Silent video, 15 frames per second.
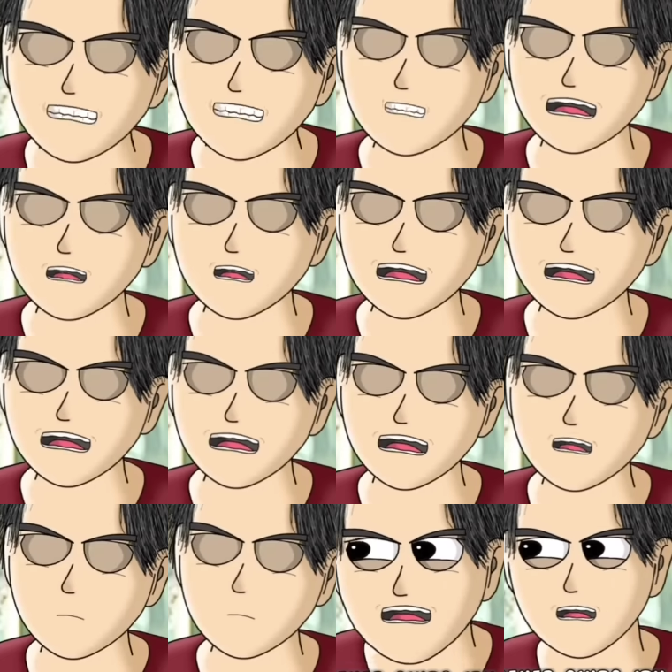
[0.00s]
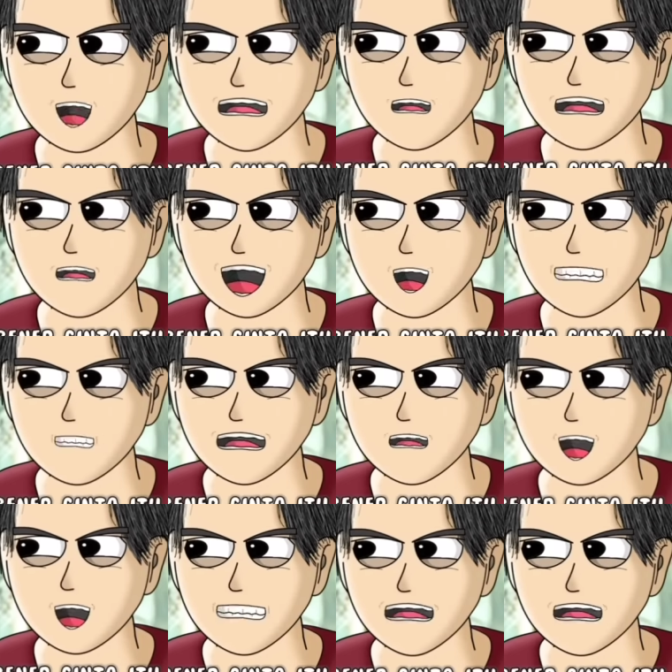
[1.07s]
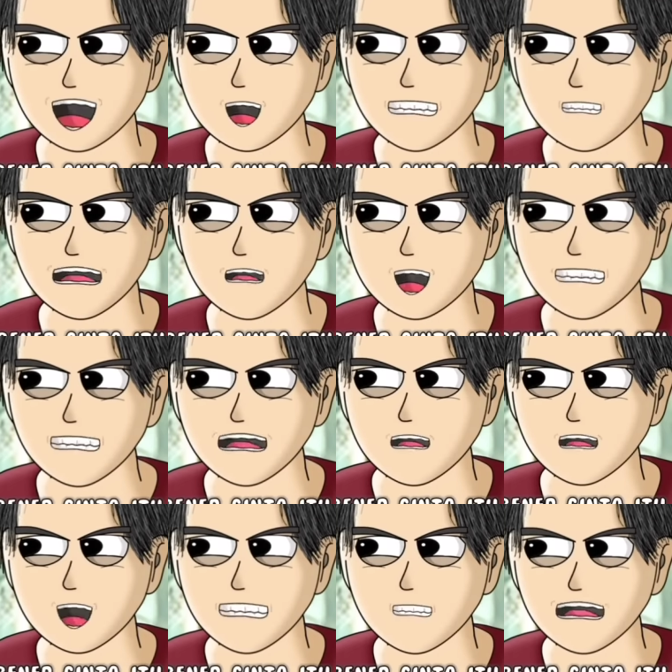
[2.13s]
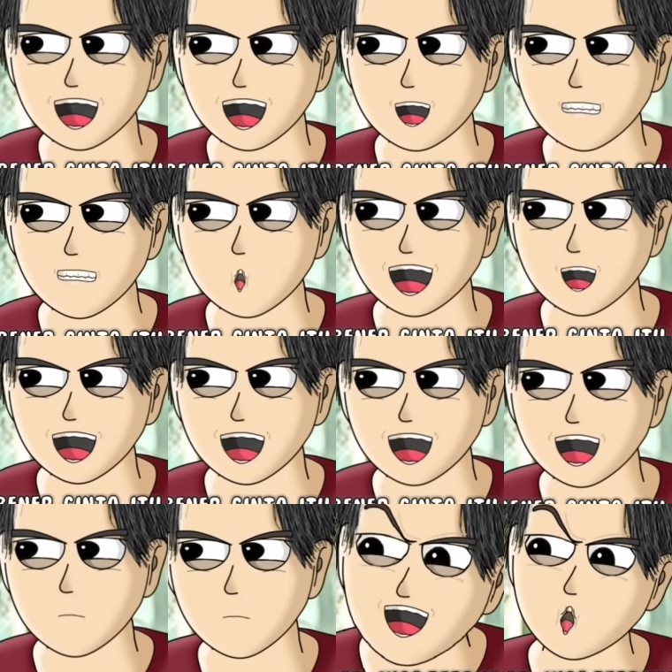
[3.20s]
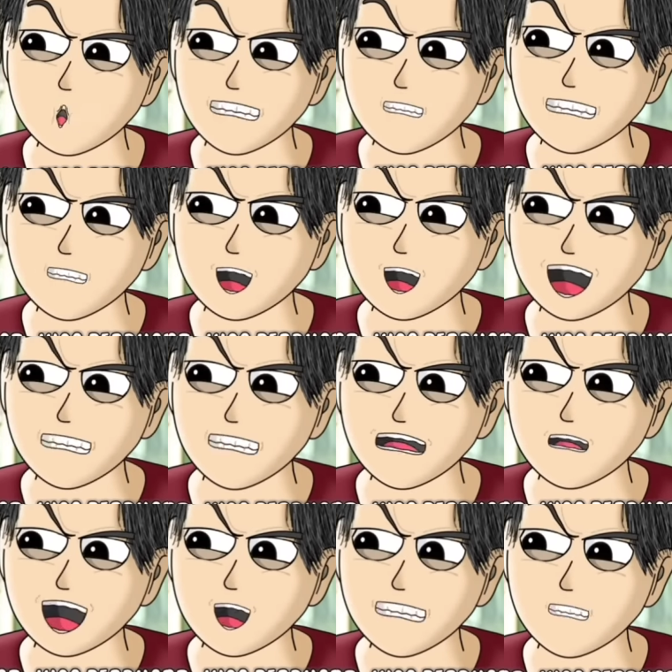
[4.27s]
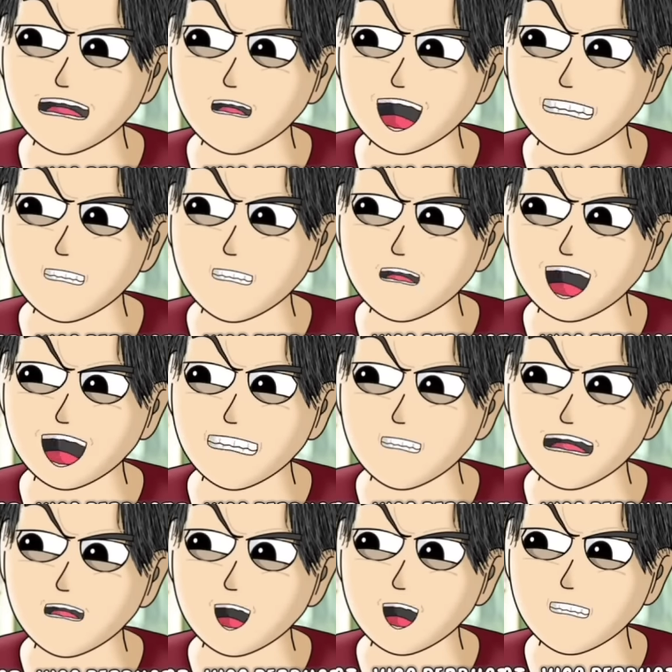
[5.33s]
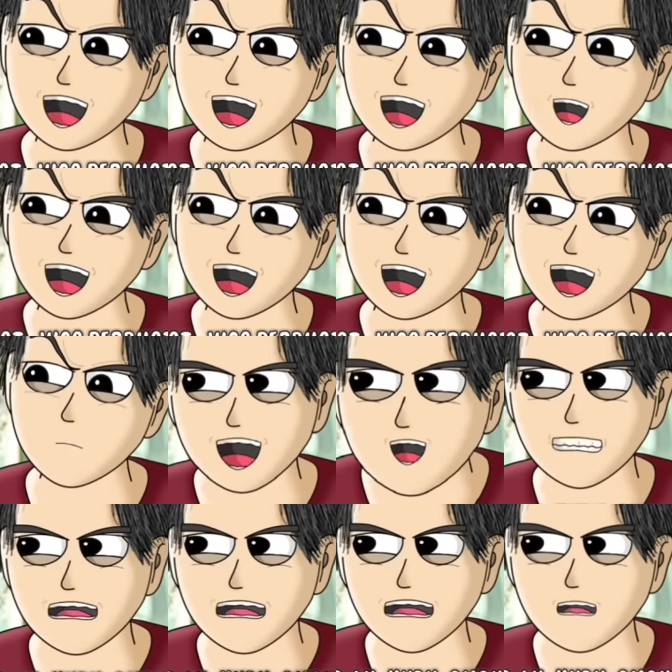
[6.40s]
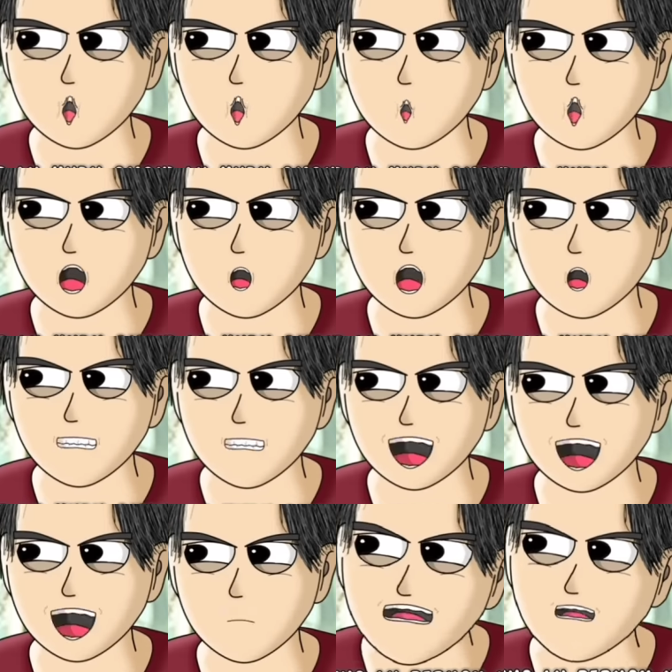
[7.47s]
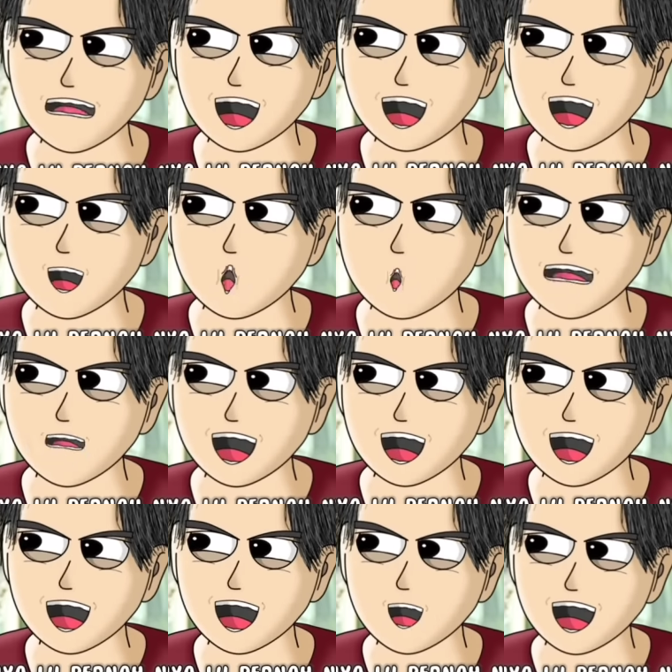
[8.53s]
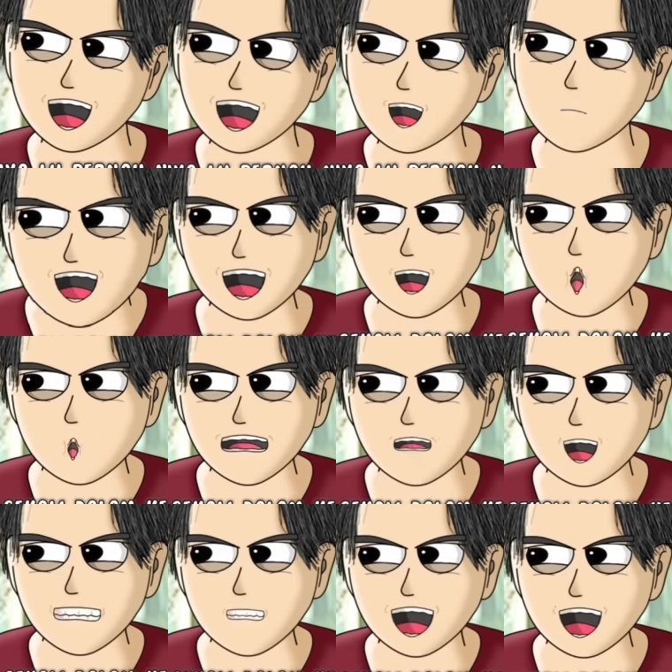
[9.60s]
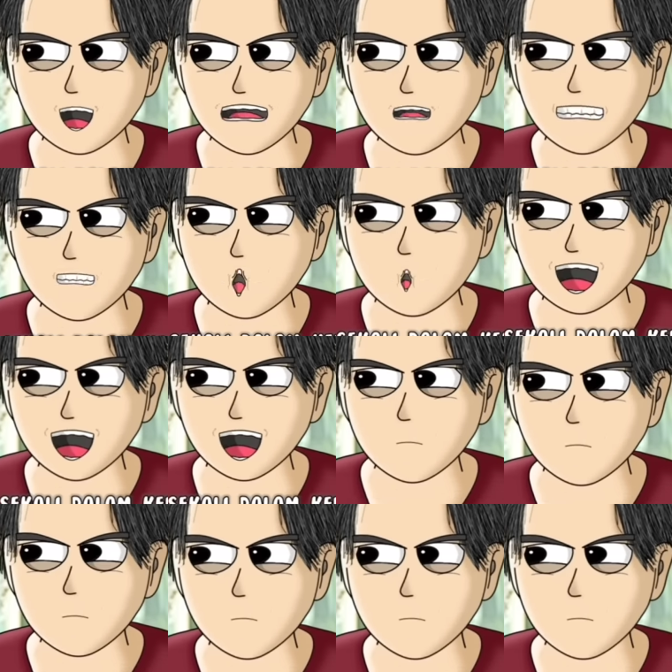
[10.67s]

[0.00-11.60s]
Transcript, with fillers: Iya, emang bener cinta itu nggak bisa cuma dilihat dari sekedar ucapan. Harus dilihat juga perbuatannya mencerminkan cinta apa kagak. Tapi tetap lu kudu omongin lah. Seenggaknya lu pernah nyatakan. Walau sekali dalam kehidupan.